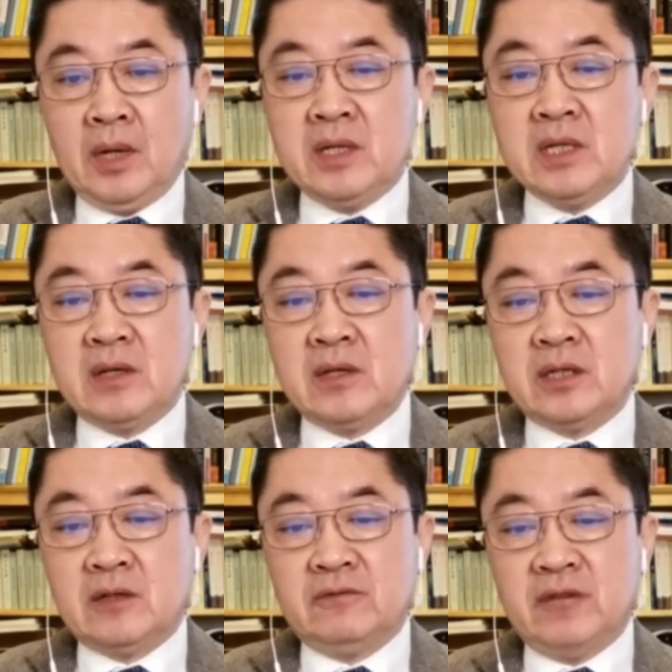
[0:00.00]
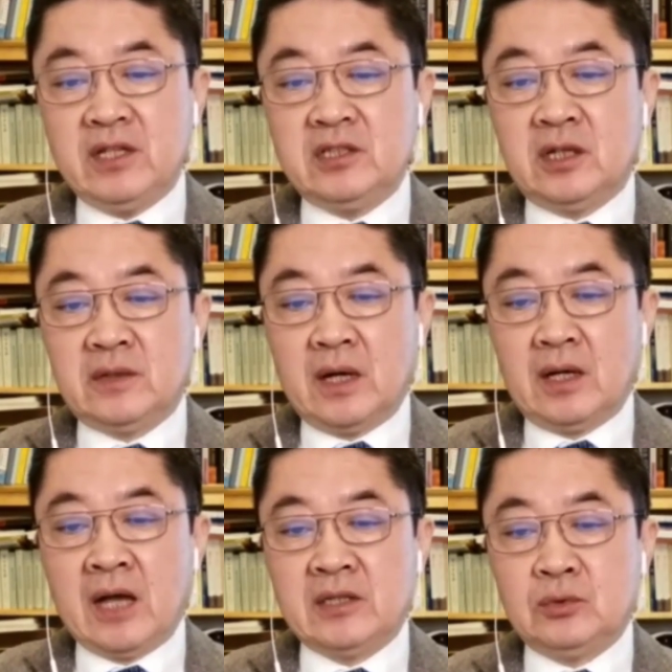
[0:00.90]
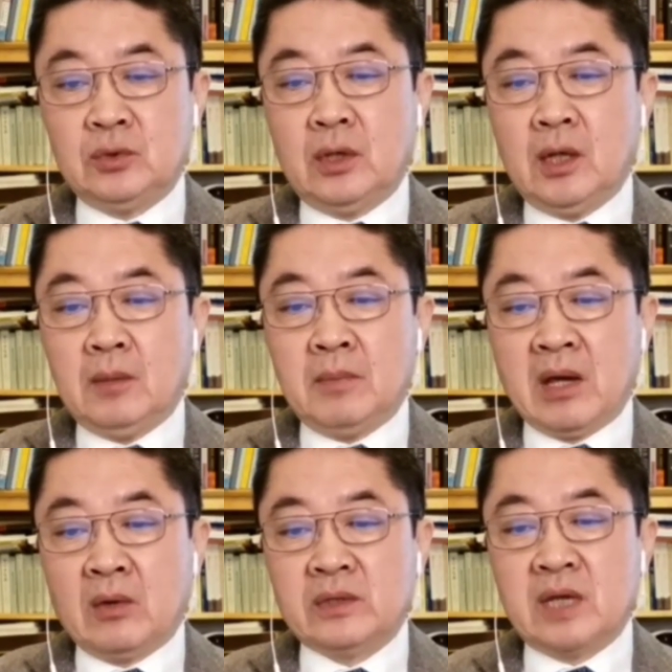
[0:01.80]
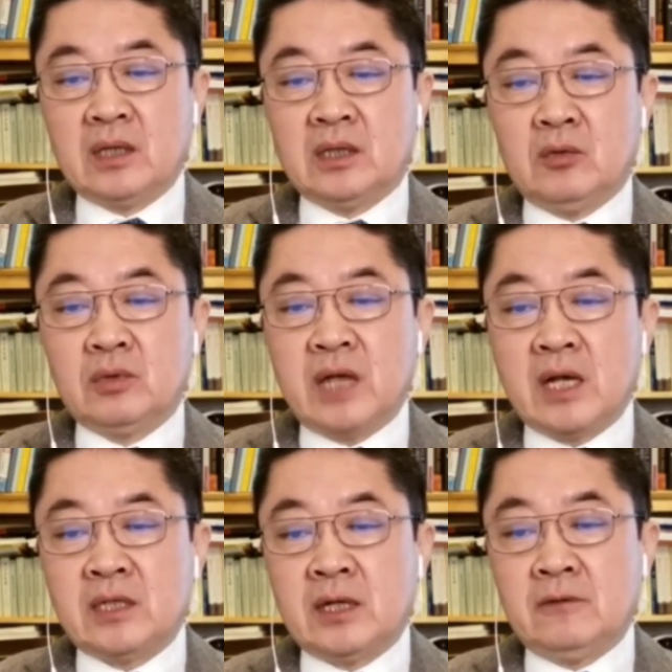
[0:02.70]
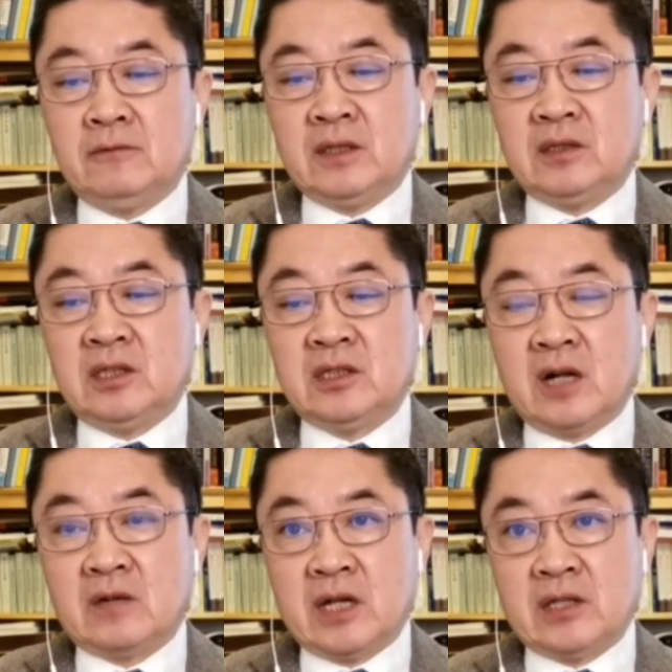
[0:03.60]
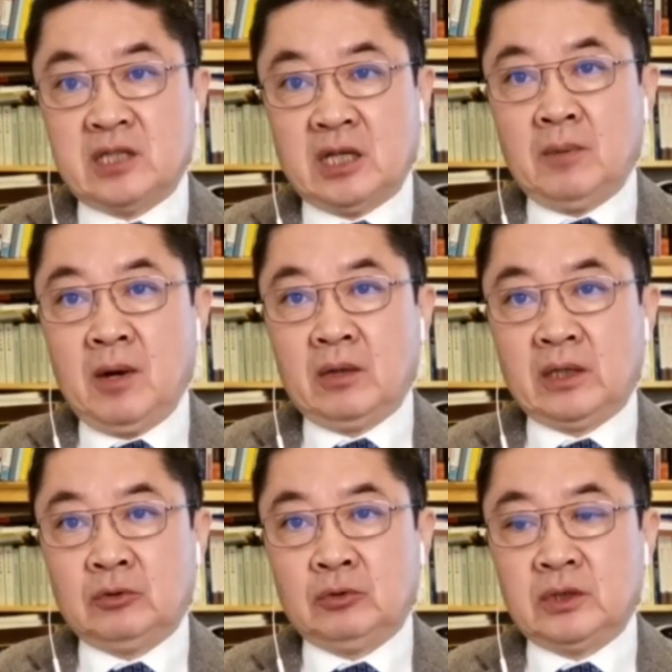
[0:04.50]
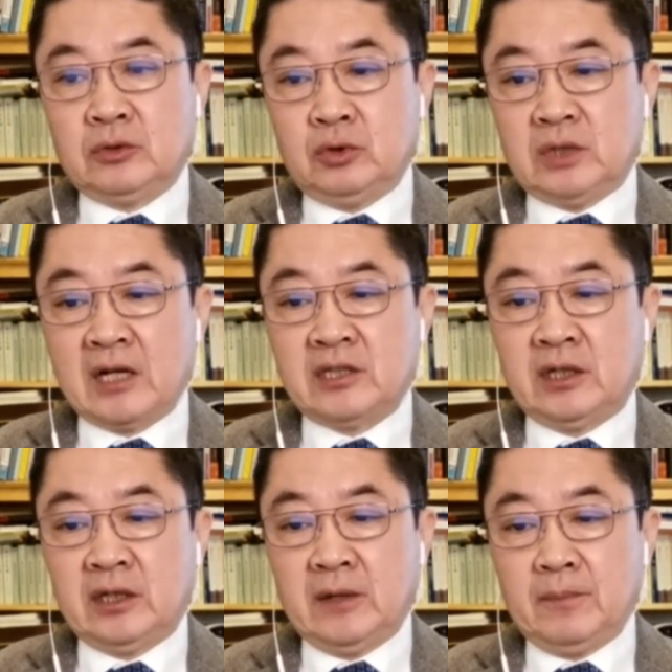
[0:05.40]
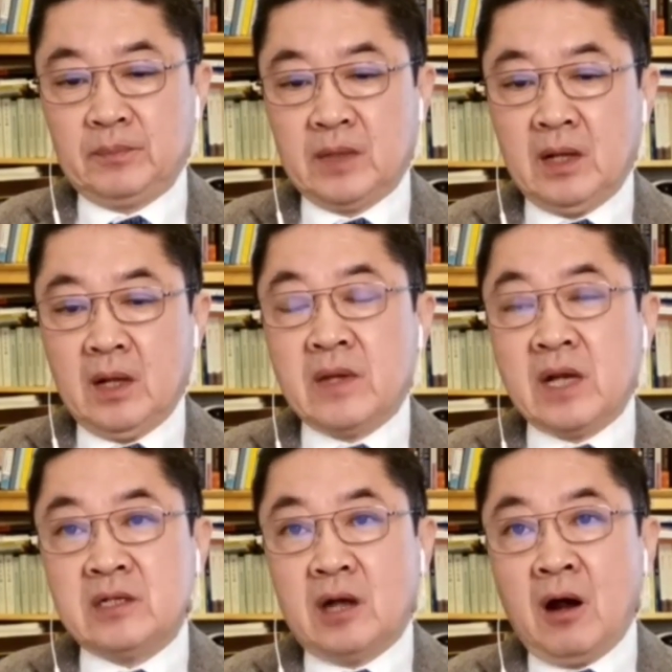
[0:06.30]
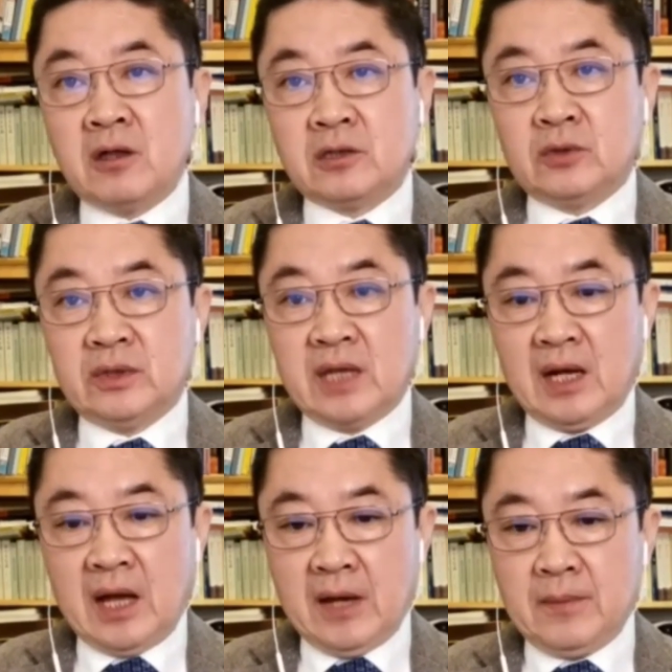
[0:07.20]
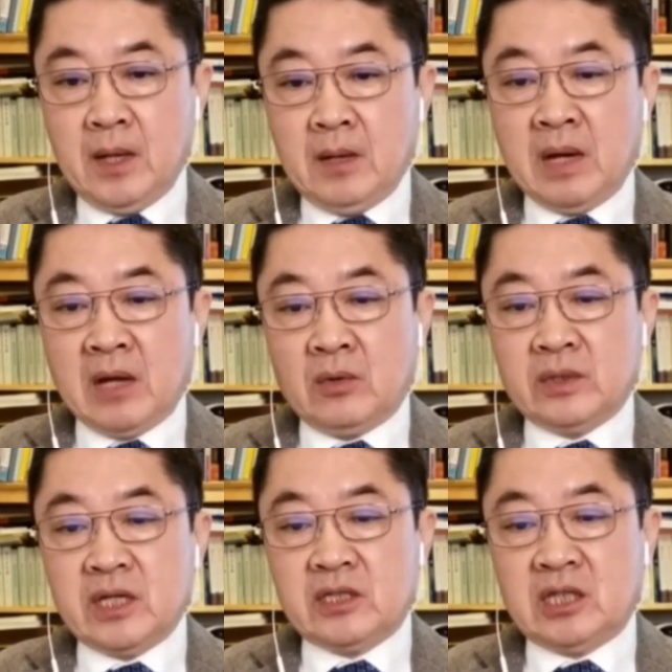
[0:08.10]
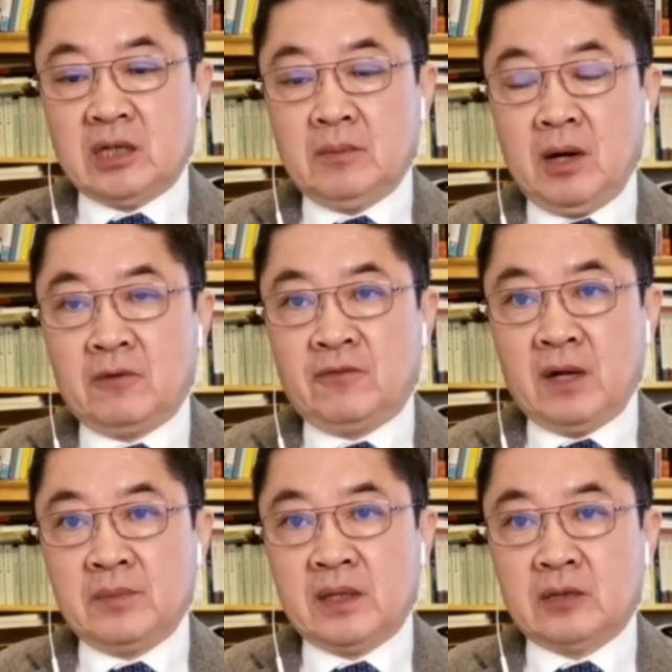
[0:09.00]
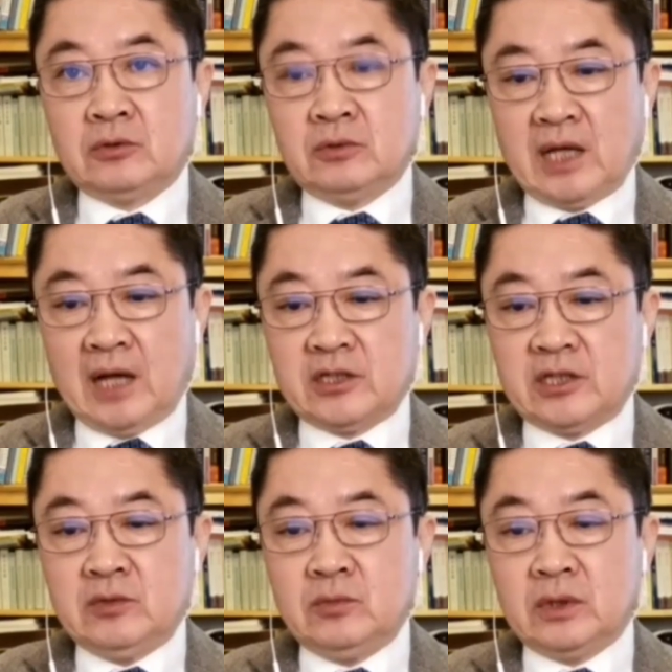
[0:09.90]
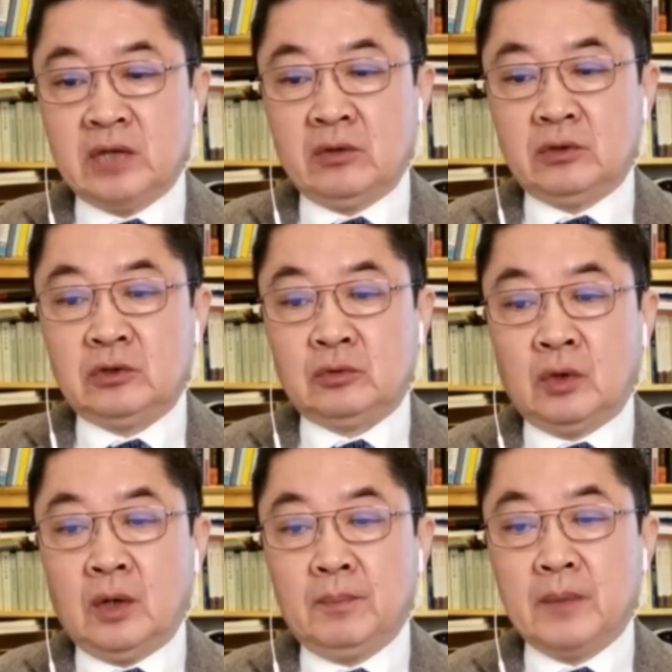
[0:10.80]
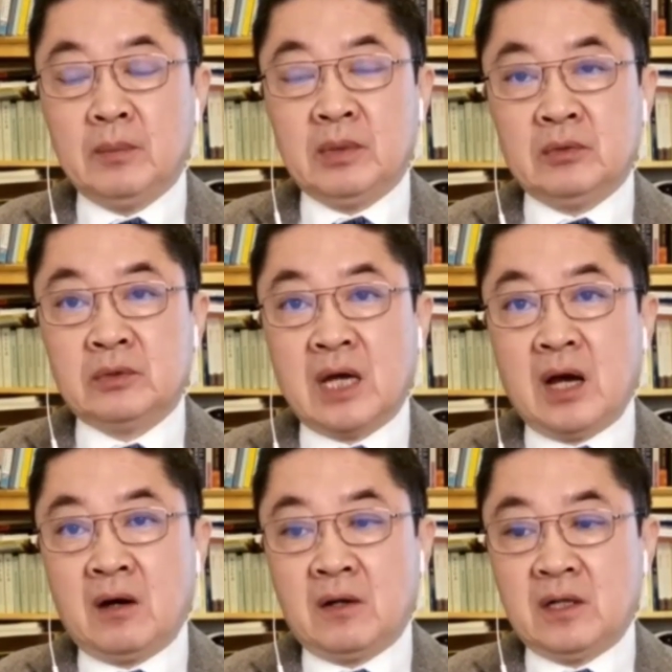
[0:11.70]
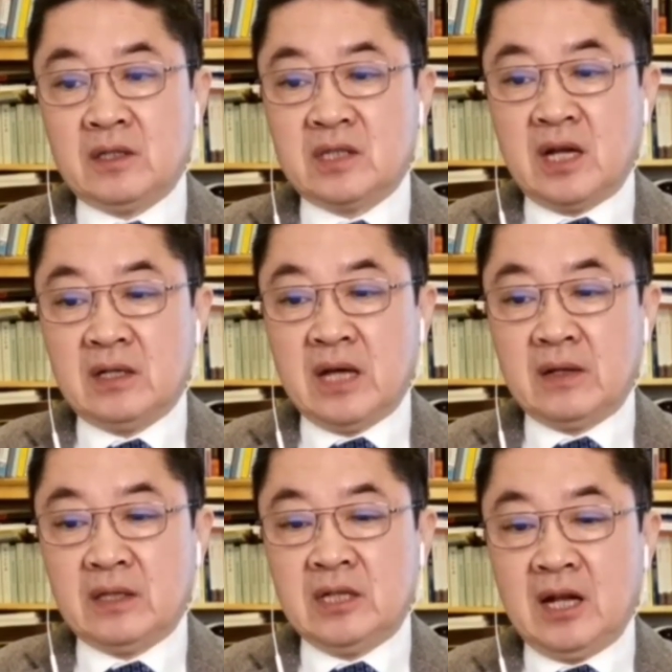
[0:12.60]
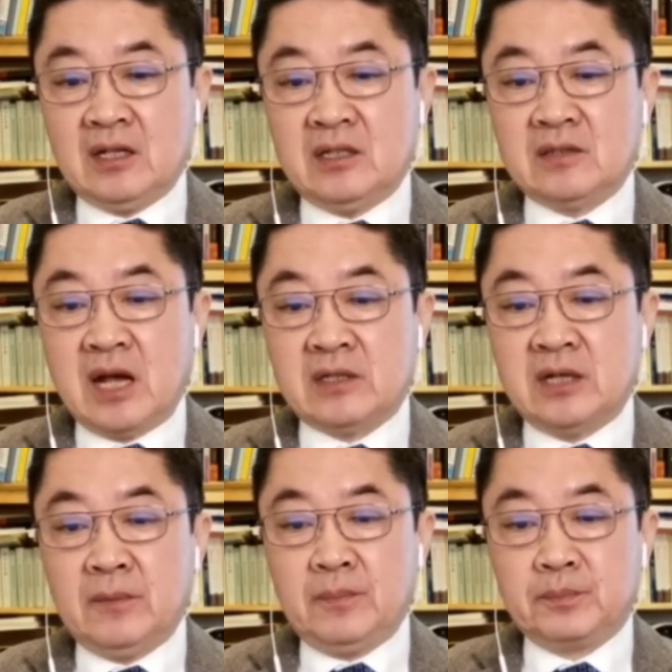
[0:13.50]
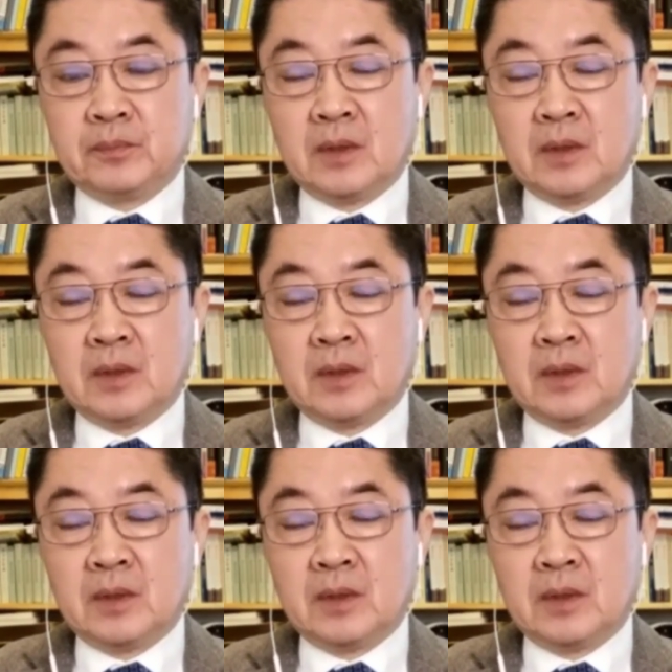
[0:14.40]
布林肯的这个威慑呢，来自于美国在俄乌战争问题上在情报领域的巨大胜利。但是二十多年来，美国在情报方面的重大失误也有许多，比如在二零零三年的伊拉克战争，